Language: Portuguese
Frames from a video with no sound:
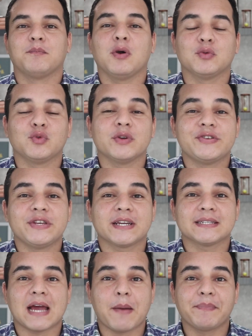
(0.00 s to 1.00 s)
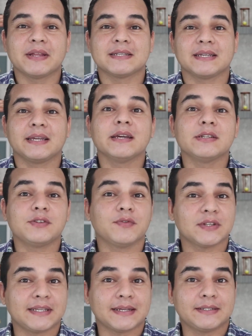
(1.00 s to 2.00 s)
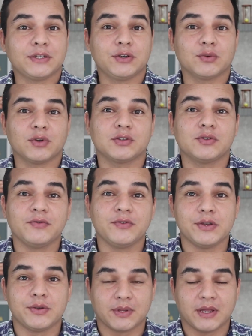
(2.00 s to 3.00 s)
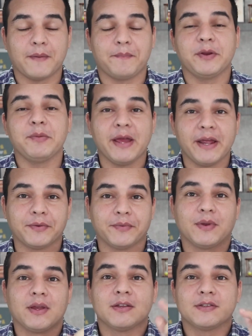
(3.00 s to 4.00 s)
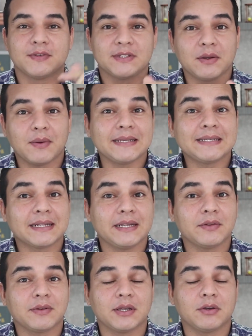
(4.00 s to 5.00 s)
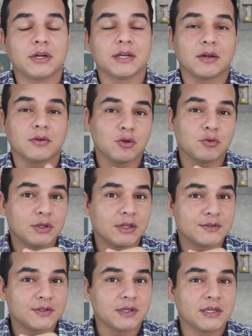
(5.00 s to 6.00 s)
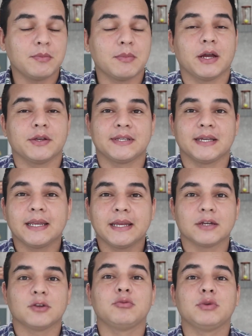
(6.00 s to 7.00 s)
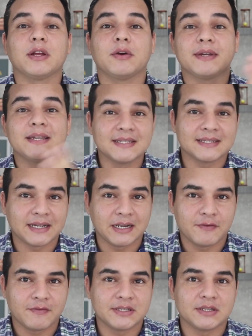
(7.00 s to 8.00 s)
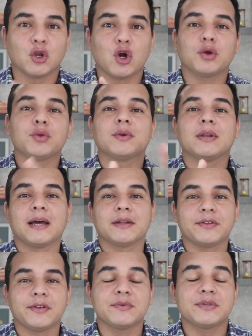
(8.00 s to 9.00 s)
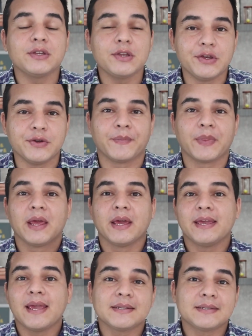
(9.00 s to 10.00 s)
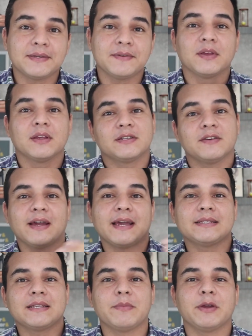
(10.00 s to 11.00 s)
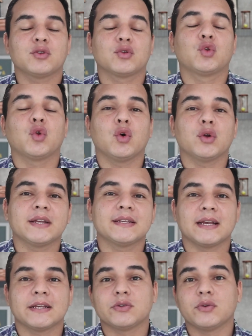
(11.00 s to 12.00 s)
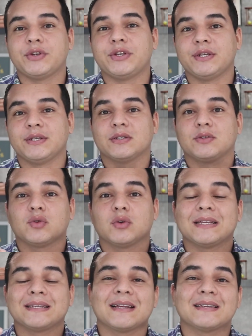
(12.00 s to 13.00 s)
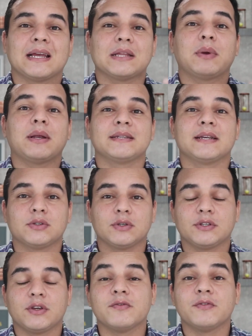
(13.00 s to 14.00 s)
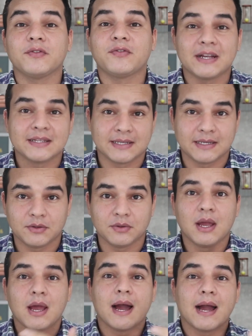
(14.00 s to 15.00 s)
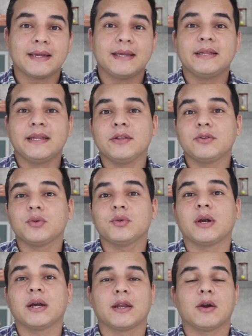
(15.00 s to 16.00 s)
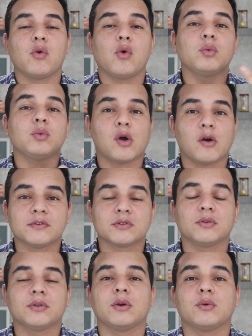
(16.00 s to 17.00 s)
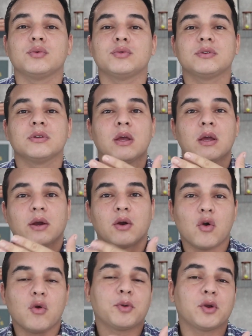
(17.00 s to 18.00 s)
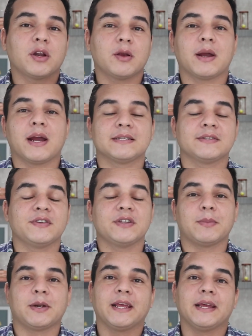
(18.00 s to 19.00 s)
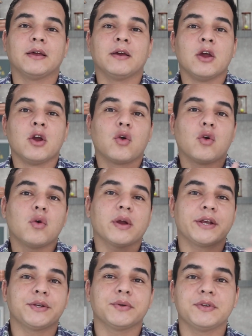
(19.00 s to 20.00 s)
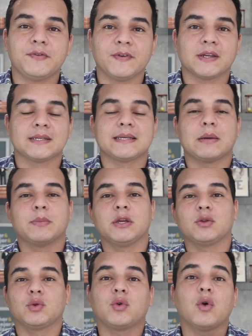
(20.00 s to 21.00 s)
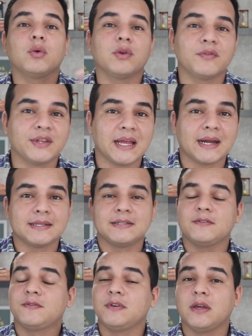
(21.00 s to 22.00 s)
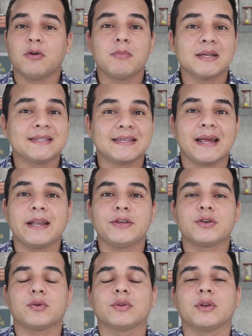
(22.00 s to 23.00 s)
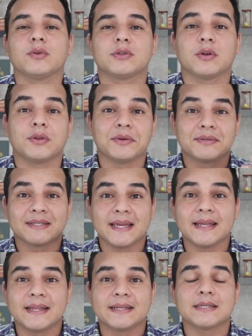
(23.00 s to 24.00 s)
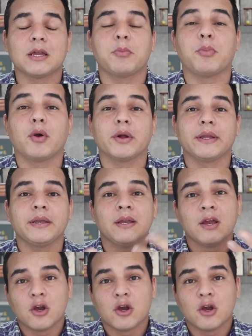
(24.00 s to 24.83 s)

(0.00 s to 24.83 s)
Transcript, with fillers: Bom, duas dicas rápidas aqui antes de você assistir o nosso vídeo, tá? Primeiro, se você não é inscrito aqui no canal, tem um botãozinho aqui embaixo, você clica no botão inscreva-se, logo do lado tem um sininho. E assim você vai receber todas as notícias, todas as atualizações que eu venho fazendo aqui dentro do canal com novos conteúdos com o programa Casa Verde Amarela, com questões de financiamento, com novidades, enfim, é uma série de conteúdos que eu tenho certeza que podem